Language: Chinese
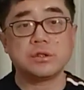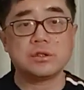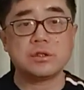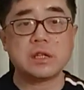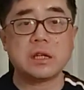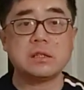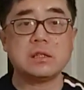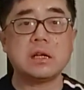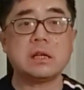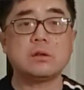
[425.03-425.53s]
实
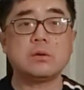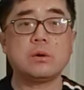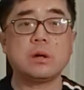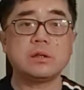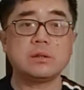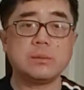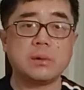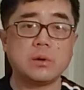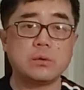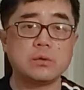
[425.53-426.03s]
在在的
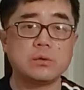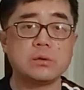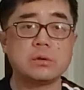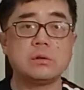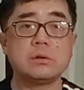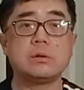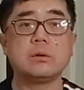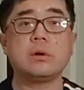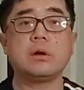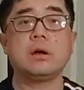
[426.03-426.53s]
环境保护
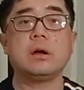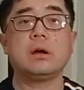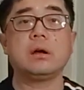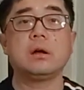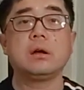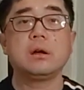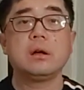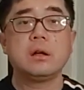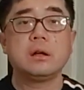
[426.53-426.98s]
策略啊？